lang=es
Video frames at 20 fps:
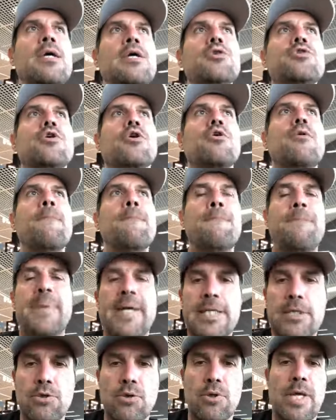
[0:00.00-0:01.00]
y yo
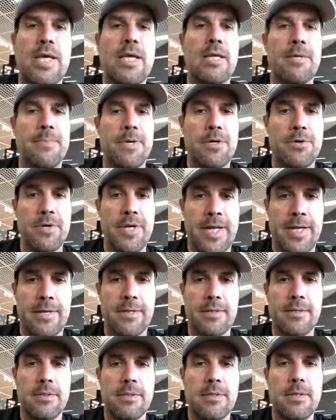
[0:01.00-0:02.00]
comparto que hay que mejorar,
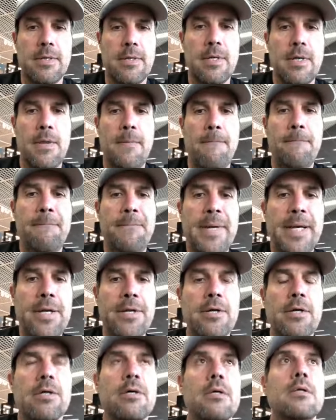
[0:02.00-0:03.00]

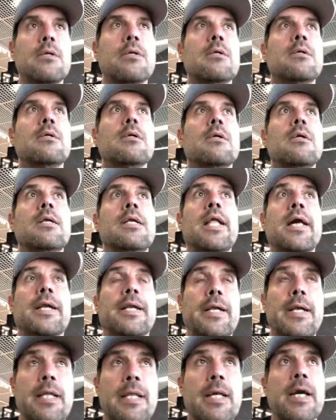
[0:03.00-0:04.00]
pero la
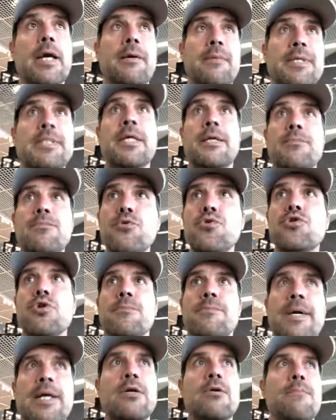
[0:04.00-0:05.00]
realidad es que va a estar mucho
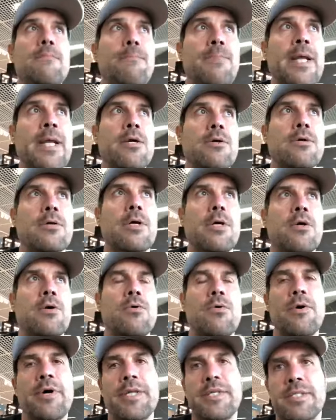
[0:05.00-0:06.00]
más complejo que los
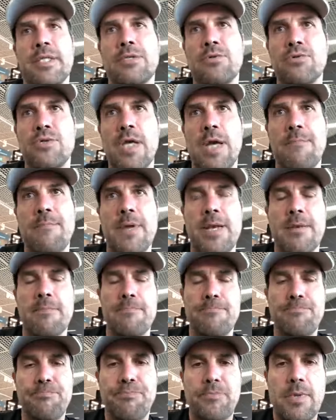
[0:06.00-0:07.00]
jugadores entusiasmen.
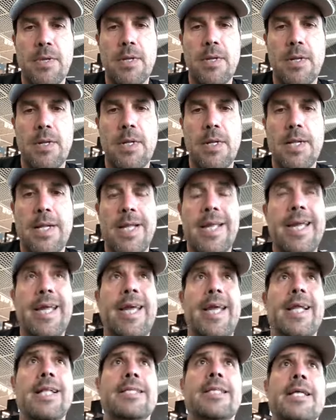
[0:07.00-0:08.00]

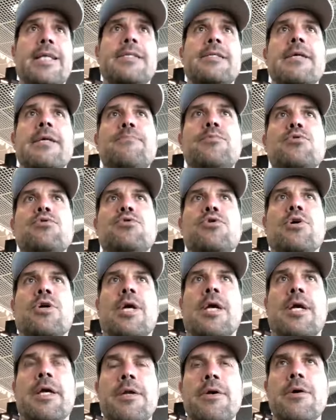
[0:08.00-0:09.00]
El tercer punto
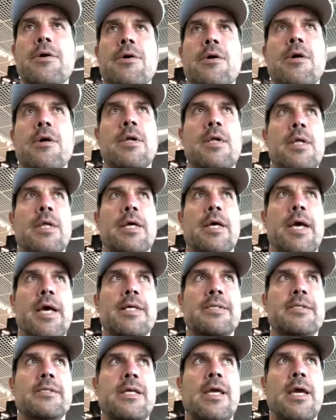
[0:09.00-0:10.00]
que creo
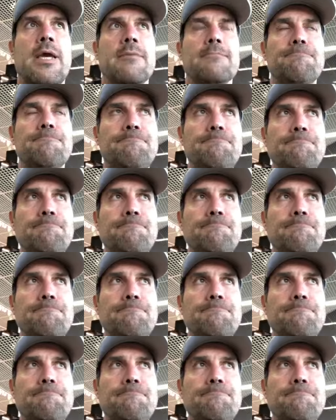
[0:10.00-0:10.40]
es que,